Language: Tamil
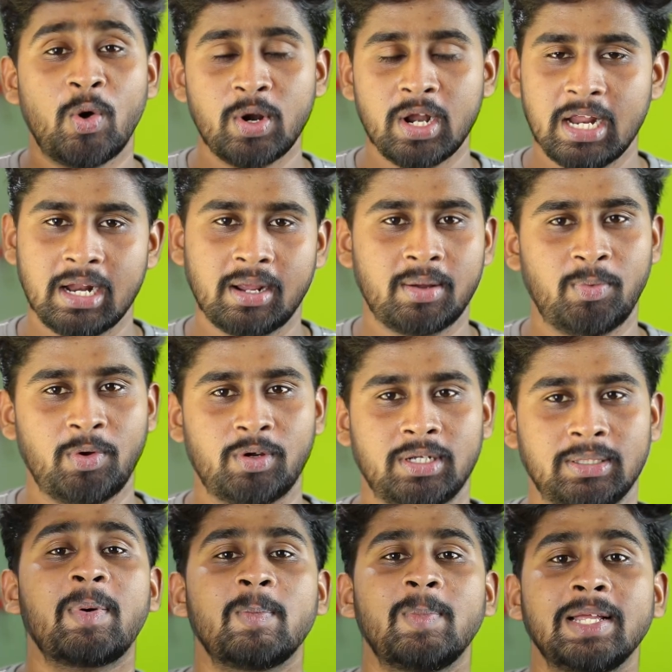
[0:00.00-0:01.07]
ஆன்லைனுக்கு போங்க
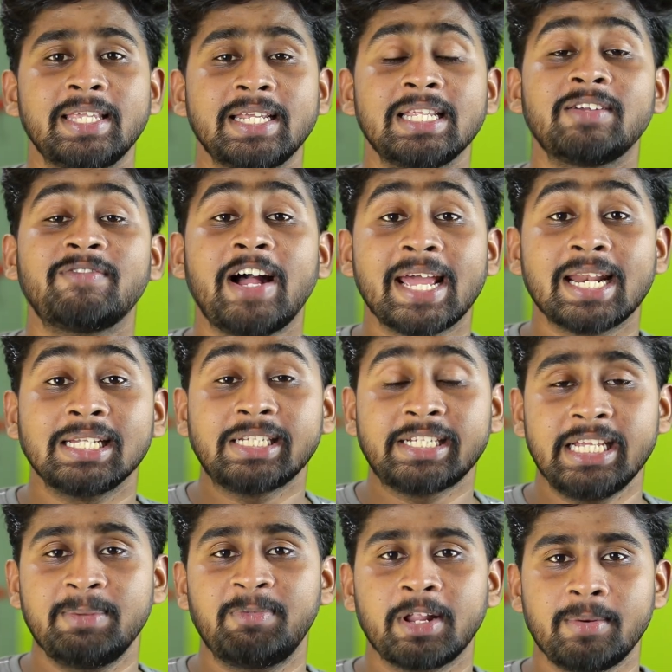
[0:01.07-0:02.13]
அப்புறம் பார்த்தீங்கன்னா இந்த வயர்லெஸ்
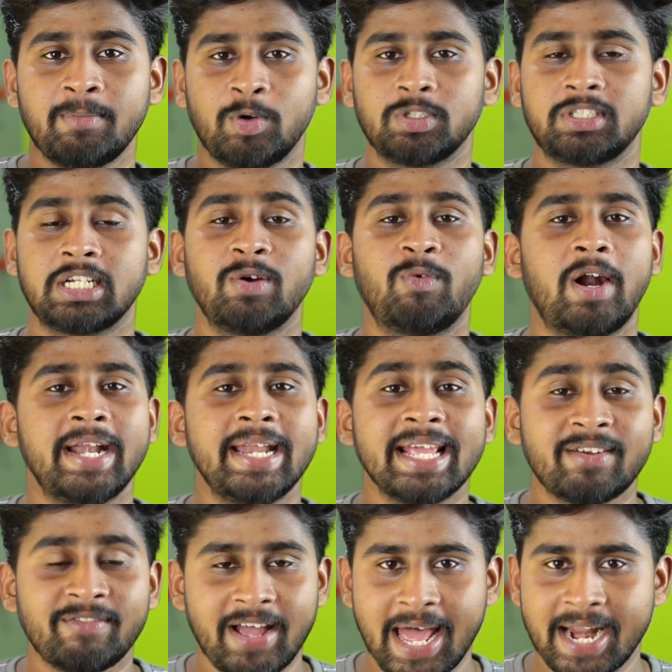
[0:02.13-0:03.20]
கீபோர்ட் அண்ட் மவுஸுக்கு ஒன்
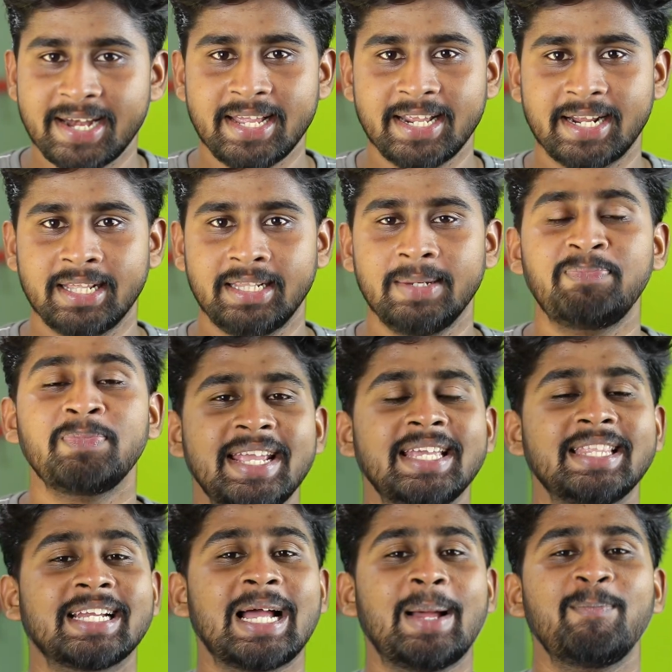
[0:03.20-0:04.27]
இயர் வேரண்டி இருக்குது
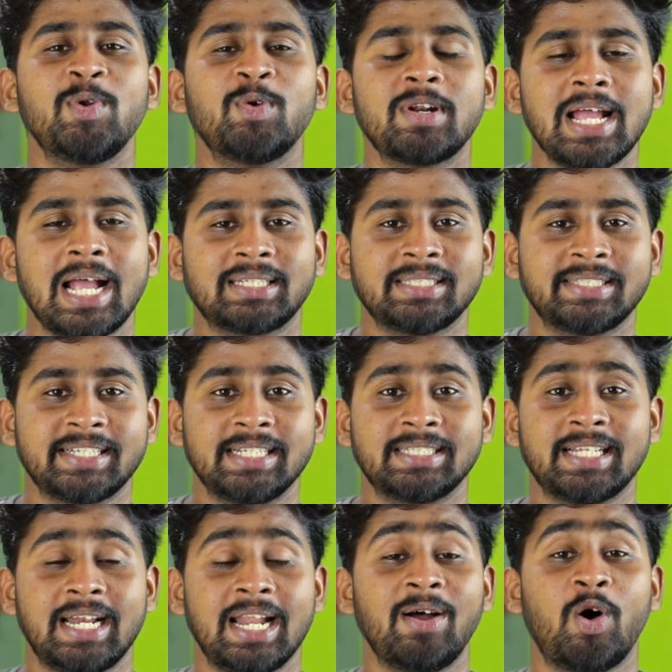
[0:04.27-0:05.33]
நீங்கள் இந்த கம்ப்யூட்டர்
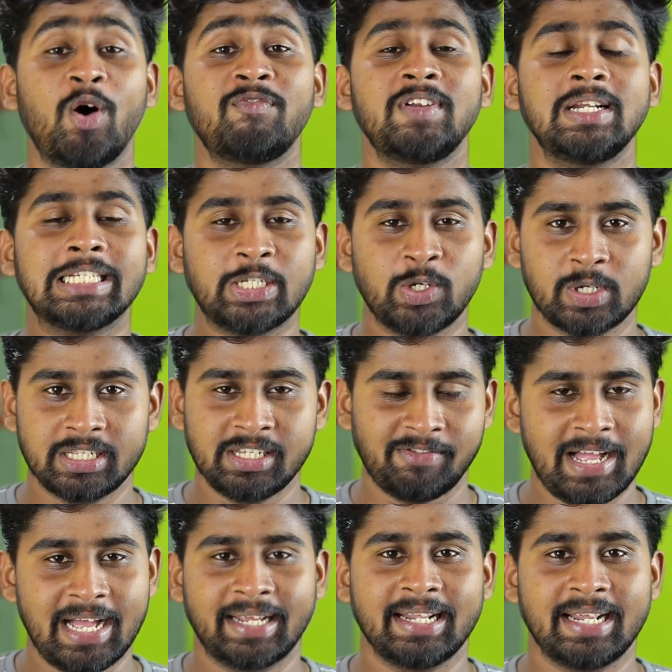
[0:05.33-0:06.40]
ஆக்சசரிஸ் எல்லாம் ஆஃப்லைன் ஸ்டோர்லேருந்து
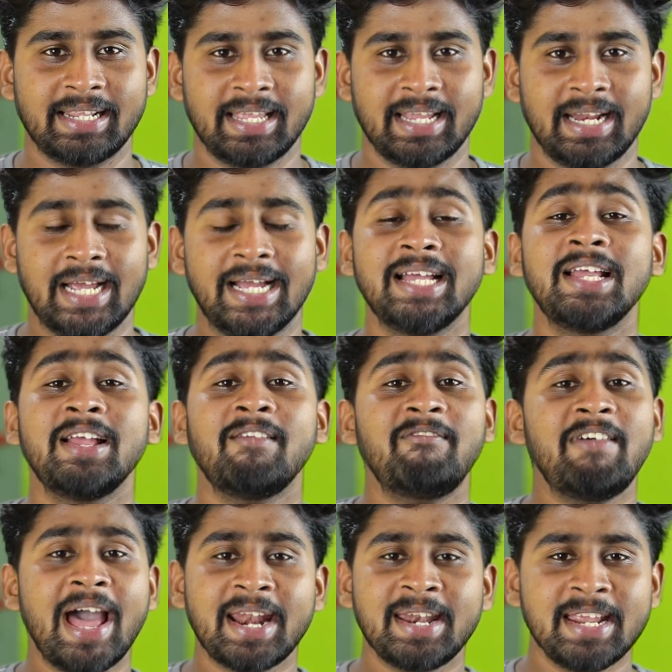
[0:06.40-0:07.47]
வாங்குறதா இருந்தீங்கன்னா
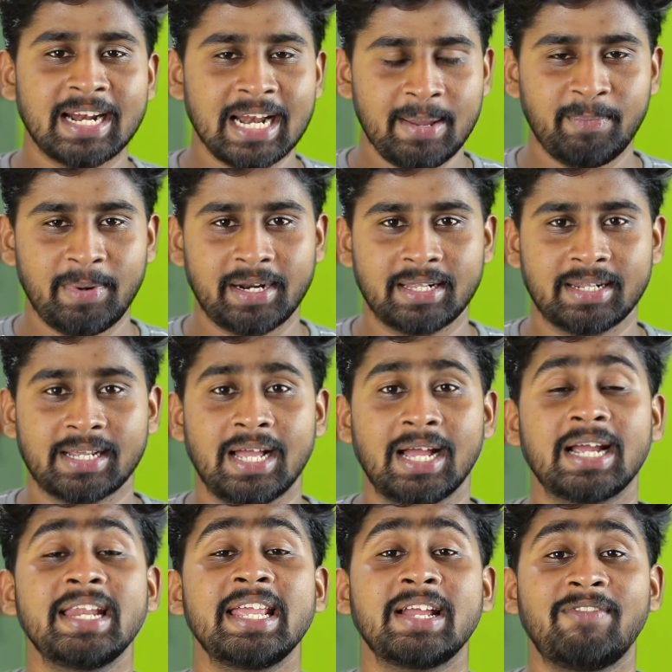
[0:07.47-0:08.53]
வேரண்டி கிளைம்
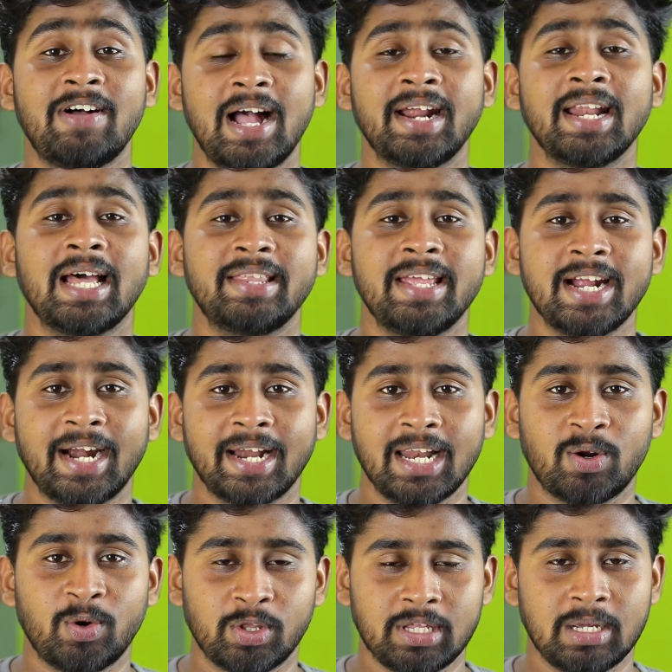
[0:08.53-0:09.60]
பண்ணுறதுக்காக நீங்கள் வாங்கின அதே
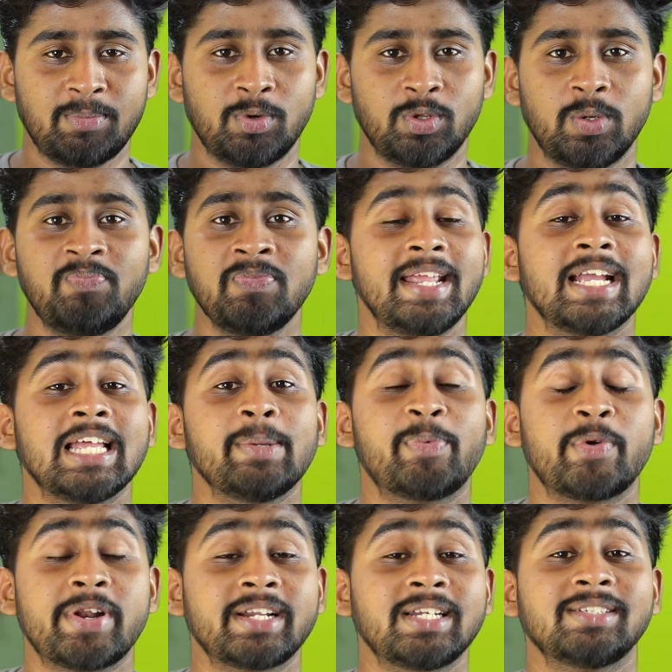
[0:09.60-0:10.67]
கடையில் கொடுத்தா போதும் நீங்கள் அந்த
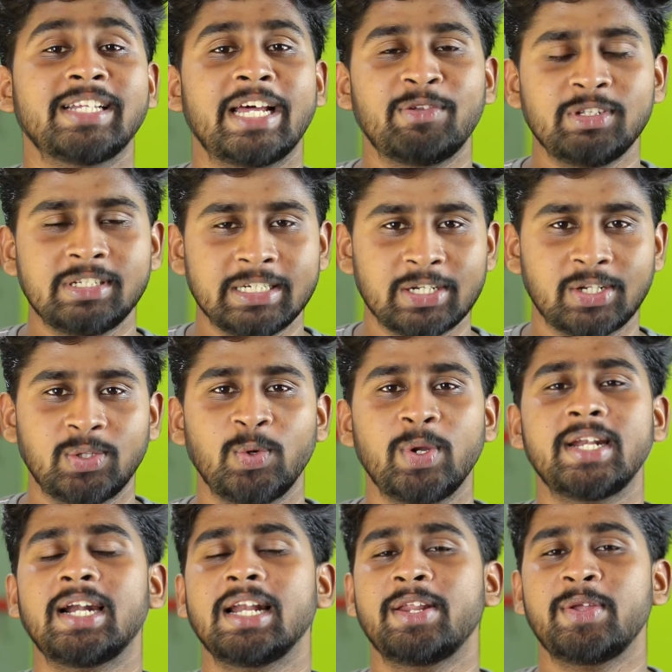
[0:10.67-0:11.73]
ப்ராடக்ட்டை சர்வீஸ் சென்டருக்கு
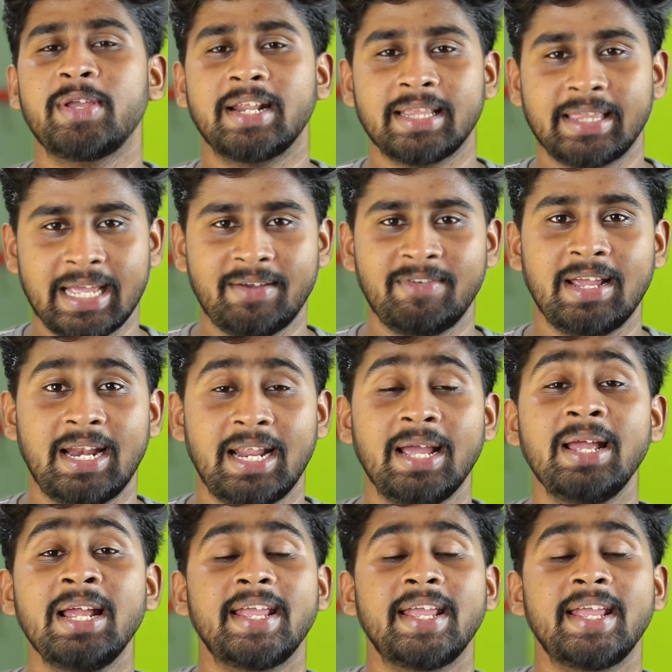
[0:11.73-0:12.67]
தூக்கிட்டாலேங்கிற தேவையில்லை